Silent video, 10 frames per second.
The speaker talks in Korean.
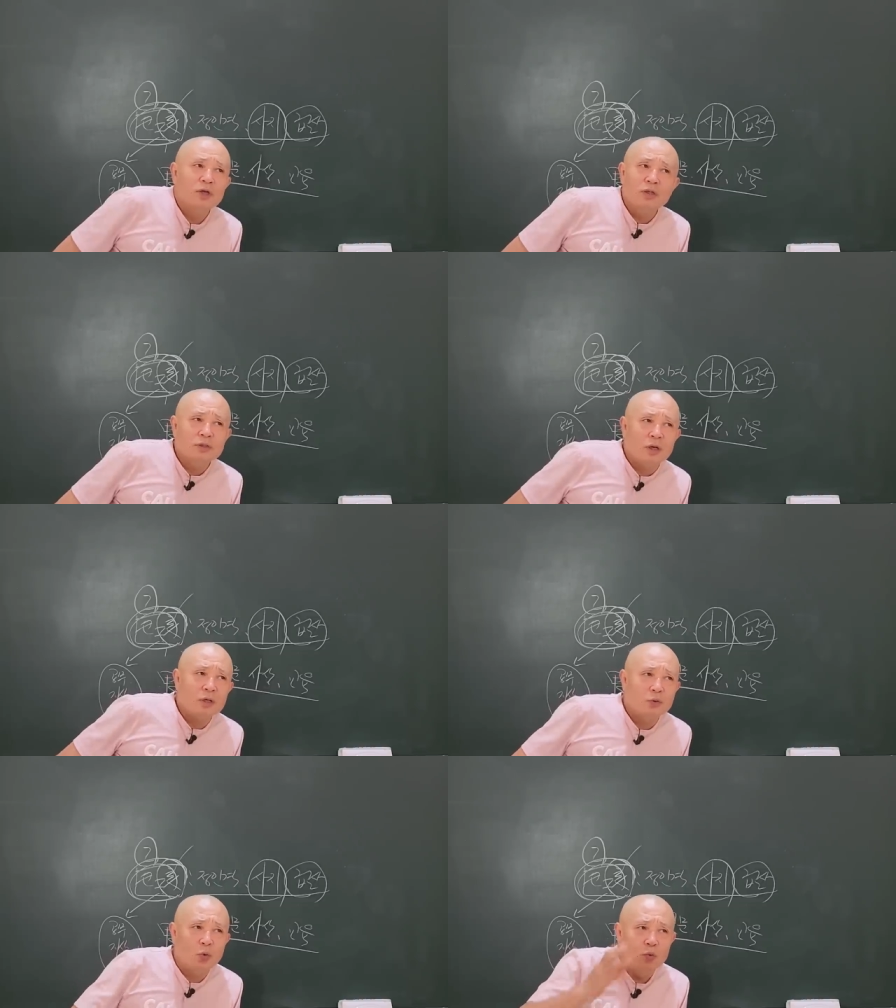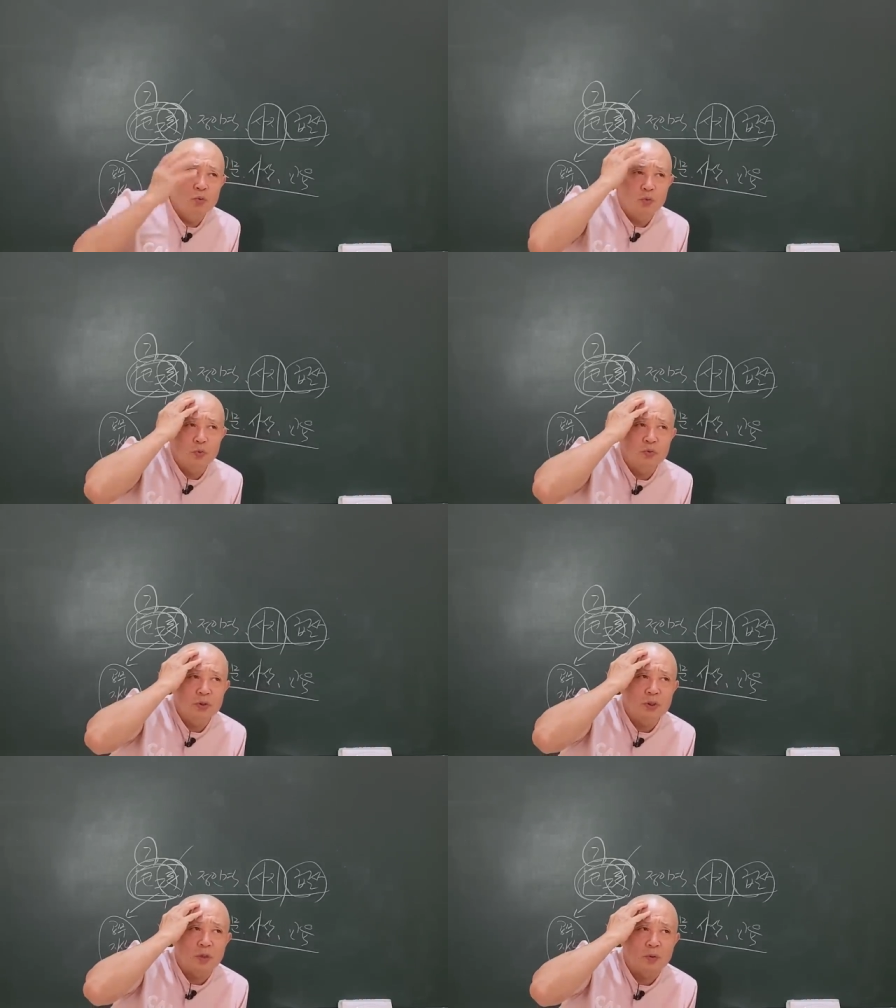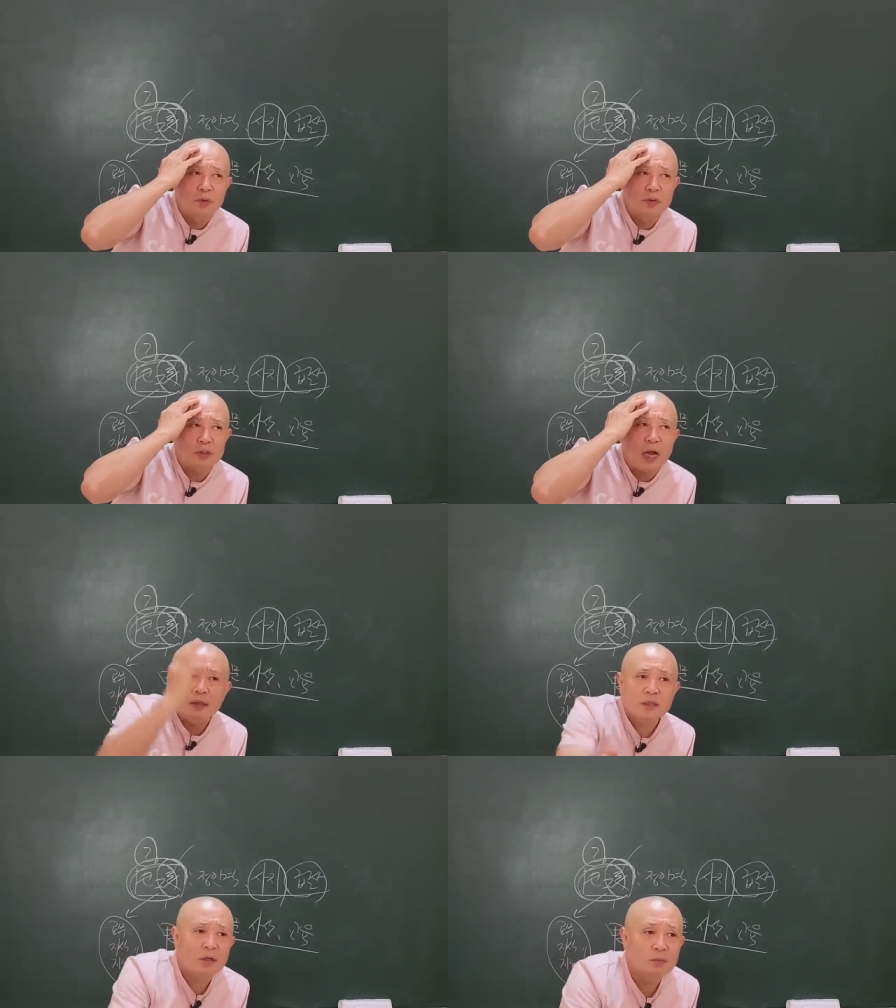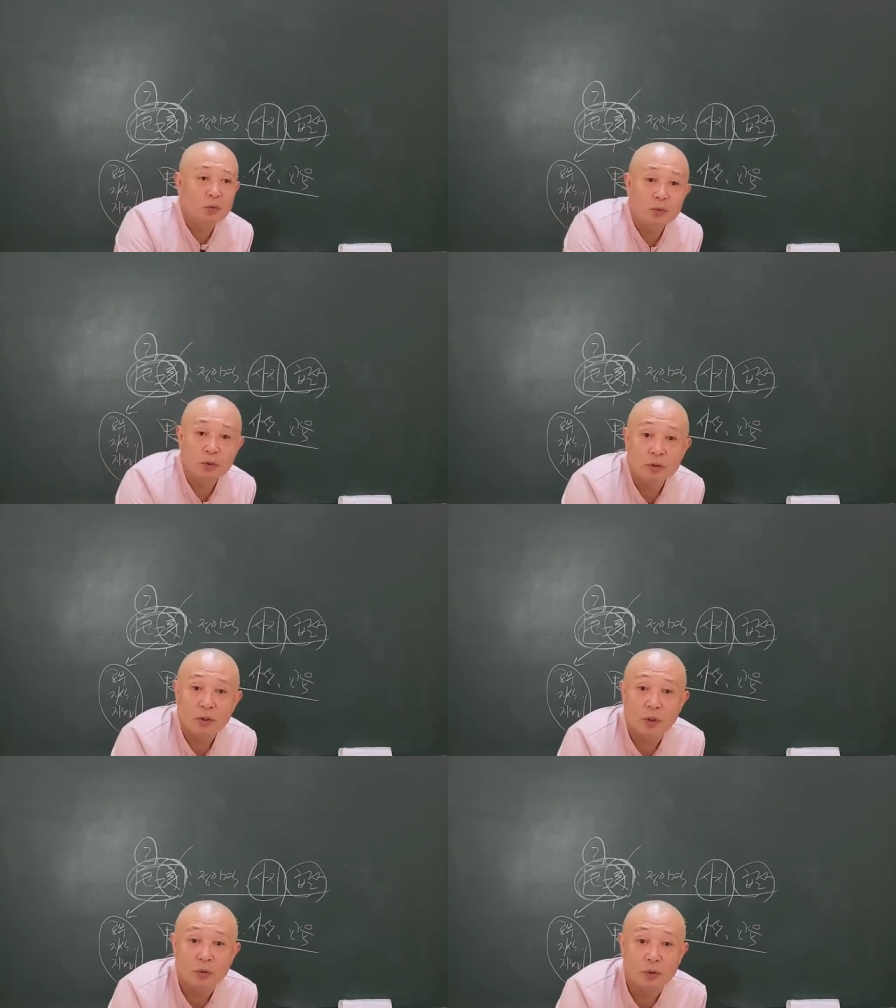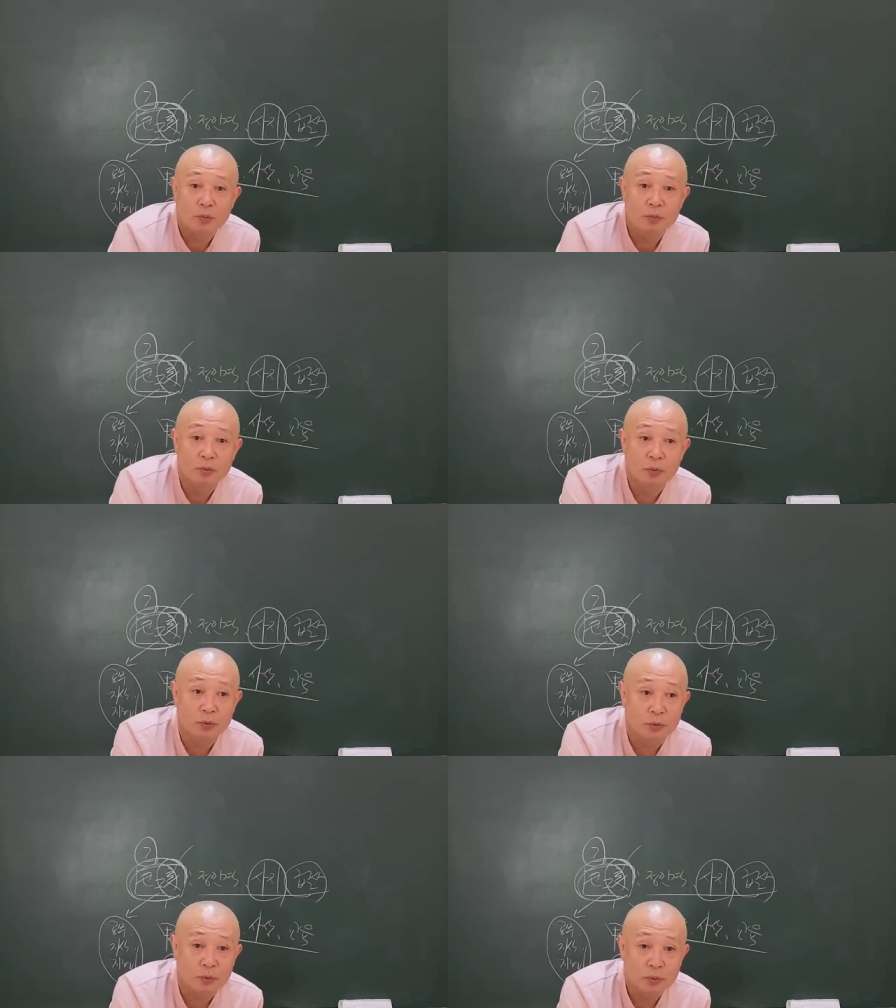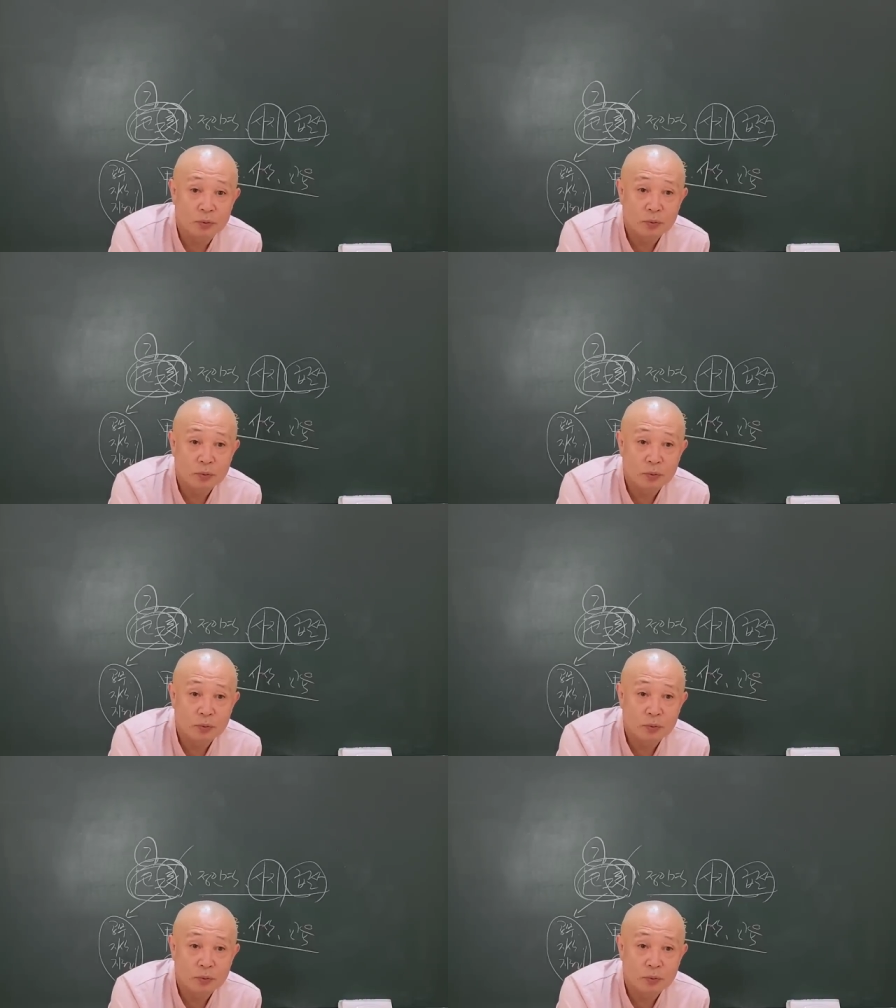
새싹이 돌, 도들이라고는 상상을 못 하는 거예요, 여러분.